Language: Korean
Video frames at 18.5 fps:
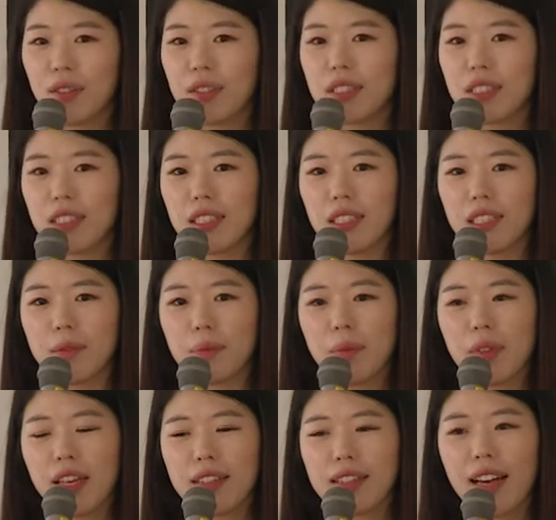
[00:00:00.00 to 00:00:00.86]

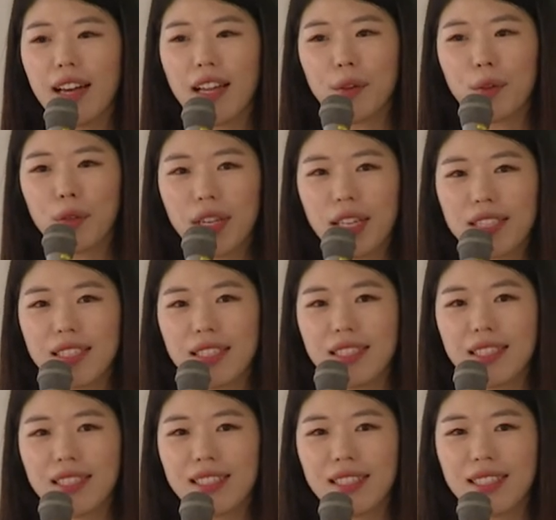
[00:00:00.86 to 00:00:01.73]
지금 알고
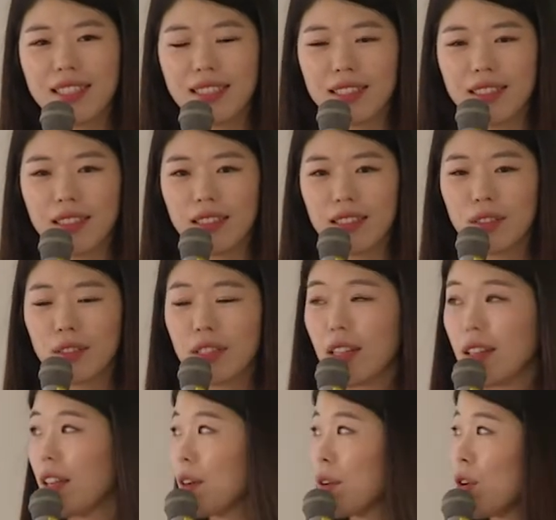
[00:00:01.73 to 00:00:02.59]
계시는 그
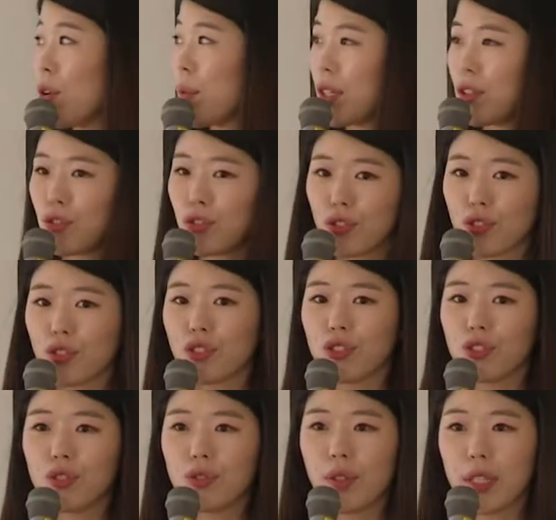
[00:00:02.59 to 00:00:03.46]
텔레콤의
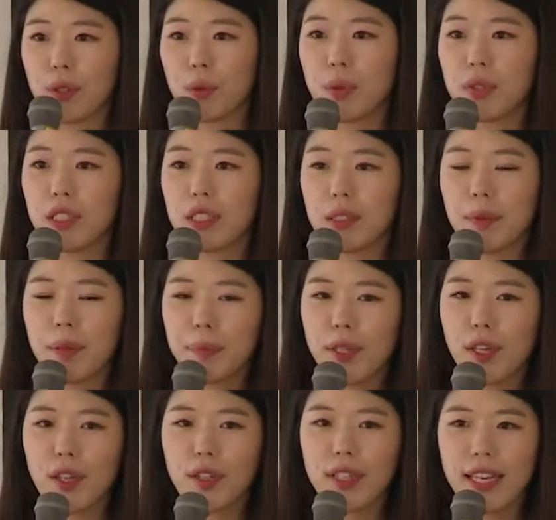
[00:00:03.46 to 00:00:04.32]
누구와도 지금
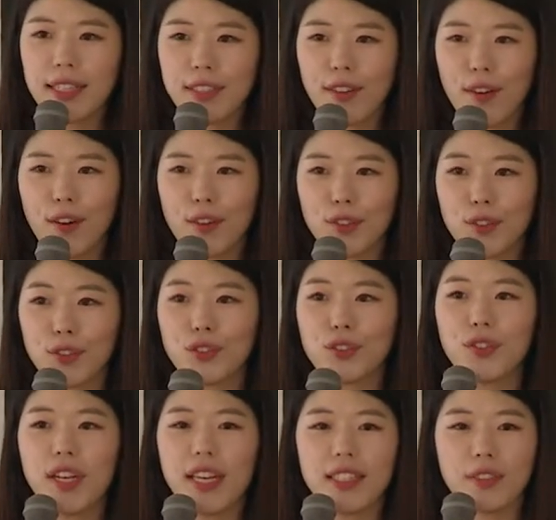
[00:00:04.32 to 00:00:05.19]
협력을 해서
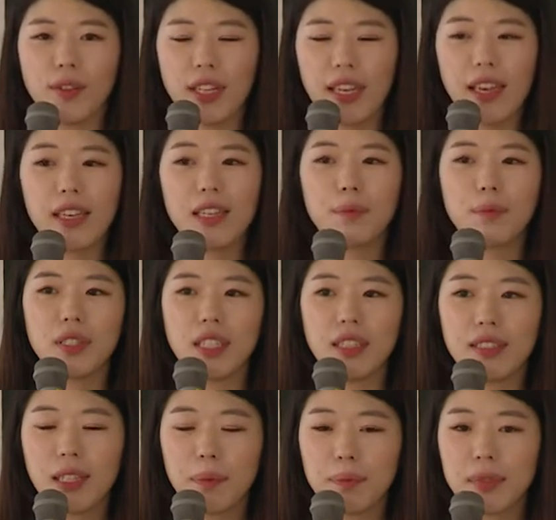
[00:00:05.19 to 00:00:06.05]
누구의 저희
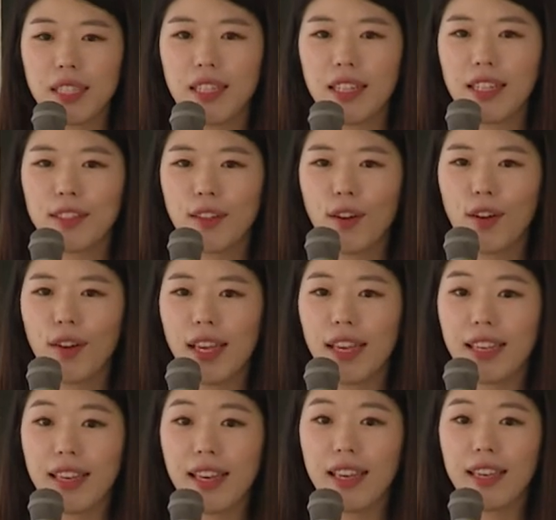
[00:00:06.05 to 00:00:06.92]
에이브리를 탑재를 해서
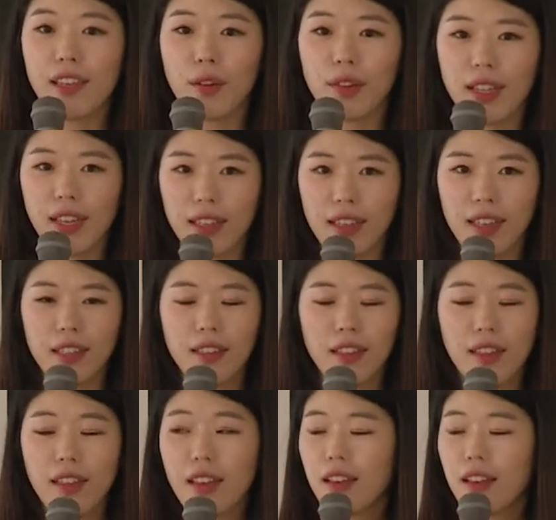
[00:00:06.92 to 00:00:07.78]
AI 역량을 가,
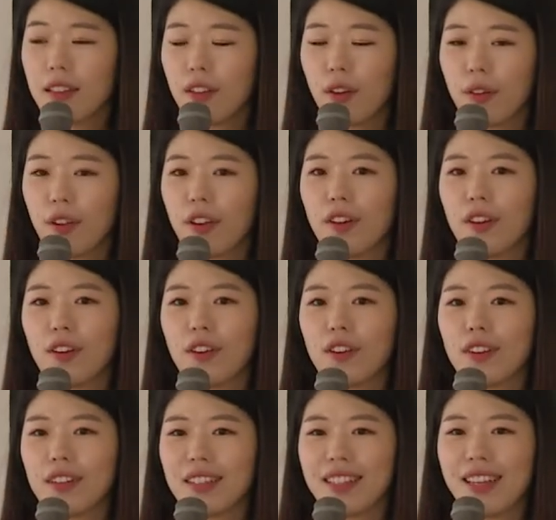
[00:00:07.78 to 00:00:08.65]

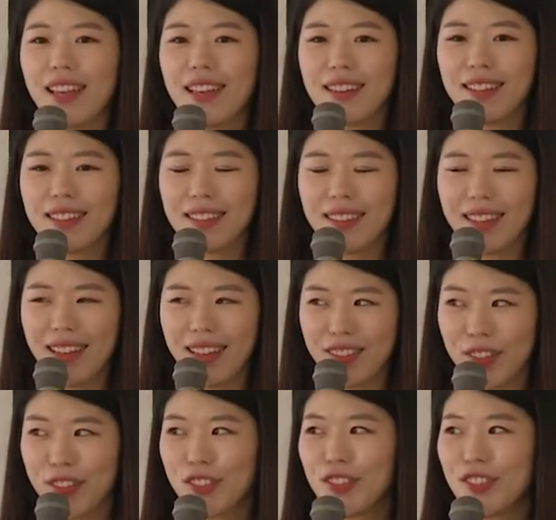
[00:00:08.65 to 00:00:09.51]
영역, 그,
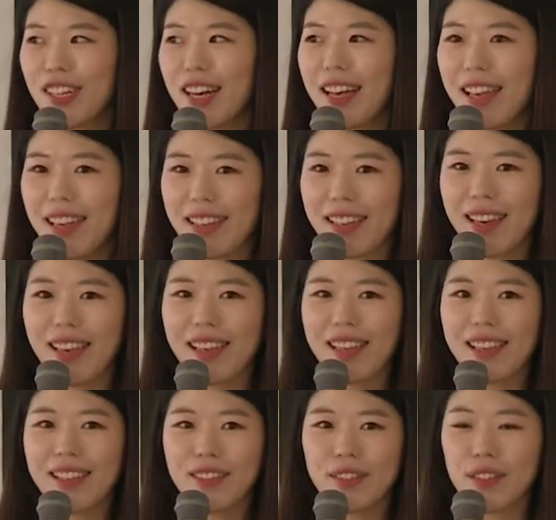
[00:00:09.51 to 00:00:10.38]
그러니까 누구가
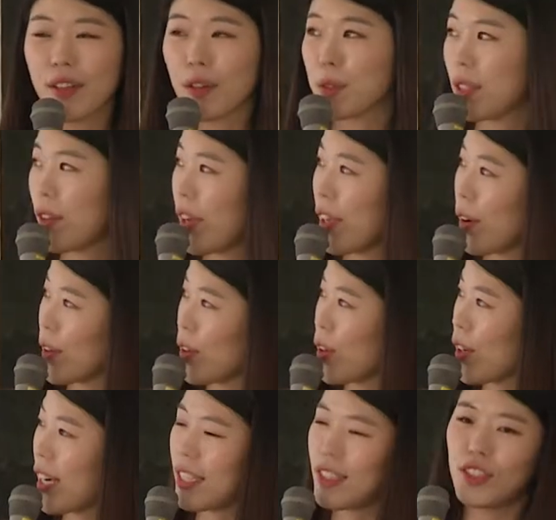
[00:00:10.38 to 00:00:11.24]
AI로서의
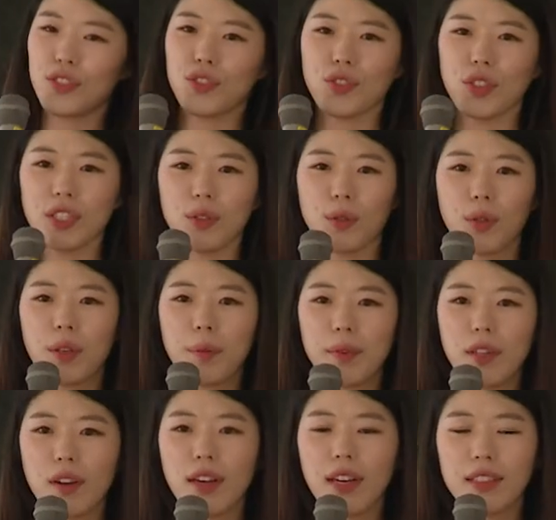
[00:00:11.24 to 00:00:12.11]
영역을 갖출 수 있도록
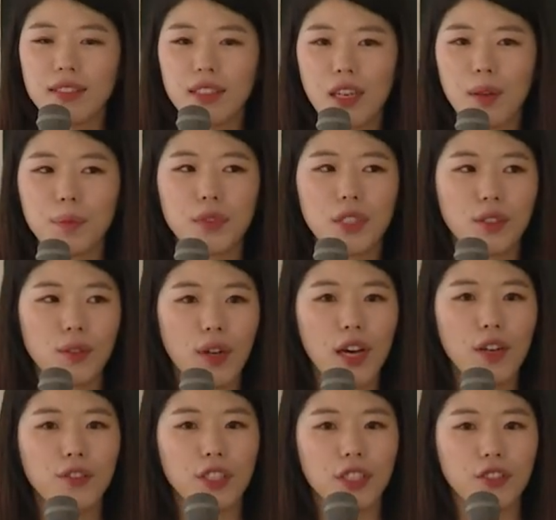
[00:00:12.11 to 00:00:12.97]
협력하는 사업들도
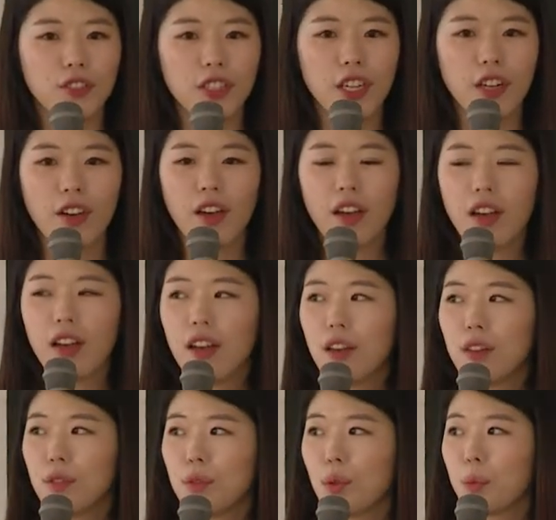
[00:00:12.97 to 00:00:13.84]
하고 있고요.
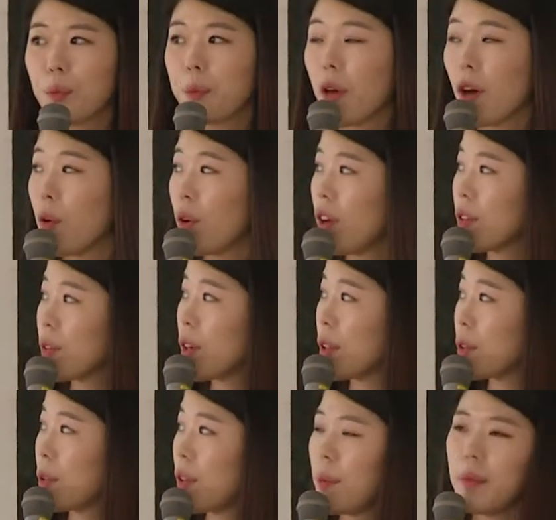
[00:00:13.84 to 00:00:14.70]
또
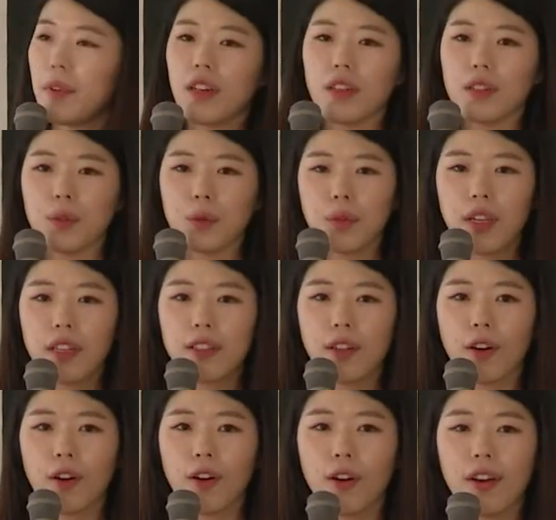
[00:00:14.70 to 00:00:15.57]
병원과도 협력을
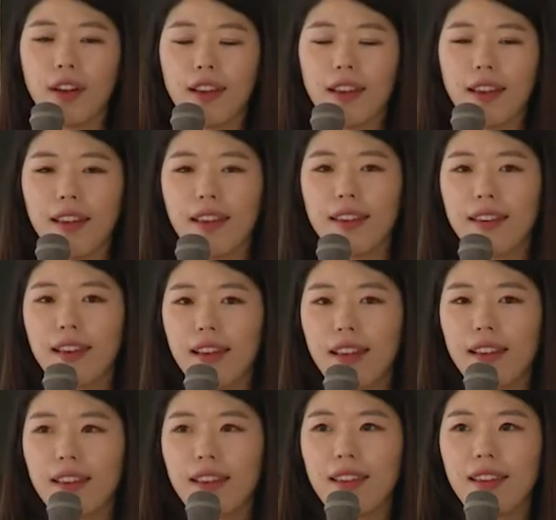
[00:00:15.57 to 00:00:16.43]
통해서
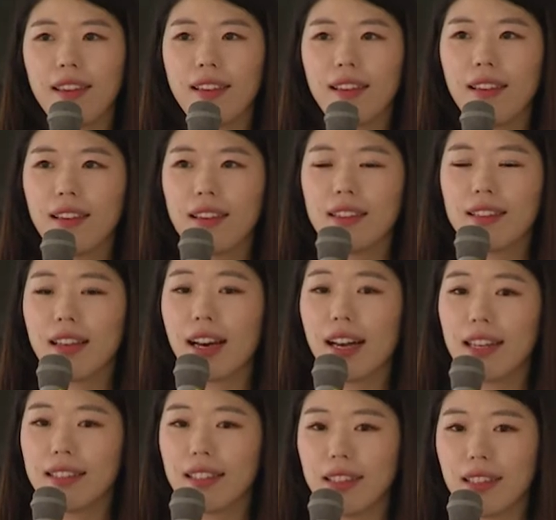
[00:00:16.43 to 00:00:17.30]

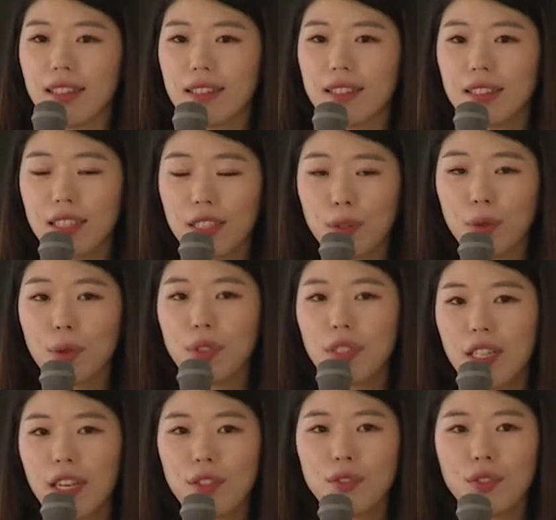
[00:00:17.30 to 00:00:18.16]
AI가 이제
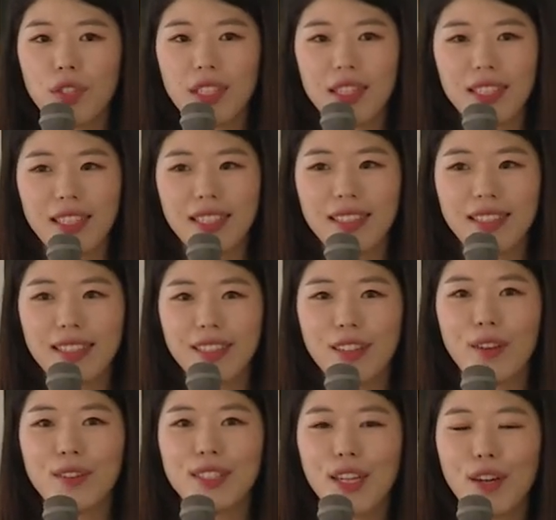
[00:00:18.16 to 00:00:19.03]
치료를 할 수 있는
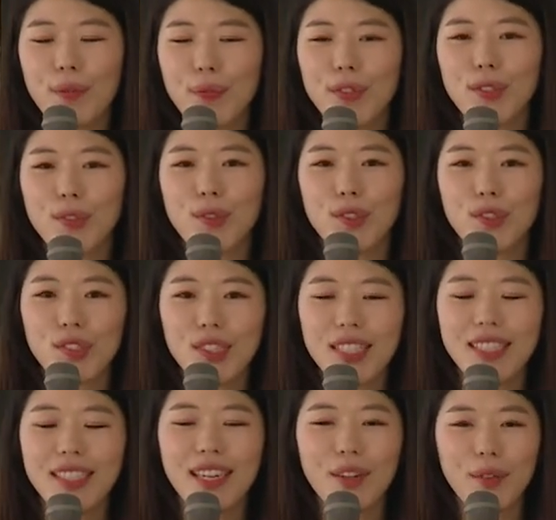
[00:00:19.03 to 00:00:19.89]
그런 사업들도
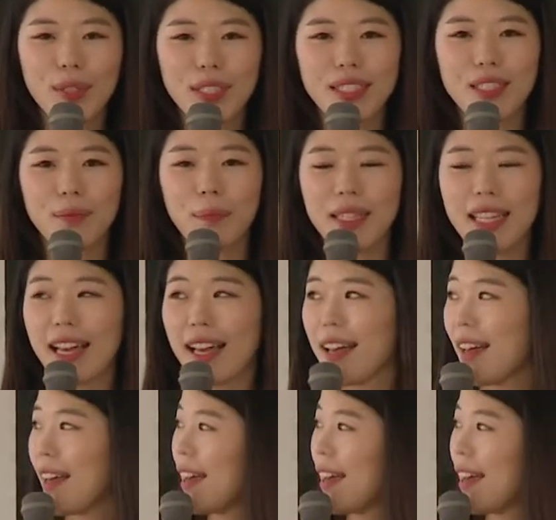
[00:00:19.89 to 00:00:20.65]
추진을 하고 있습니다.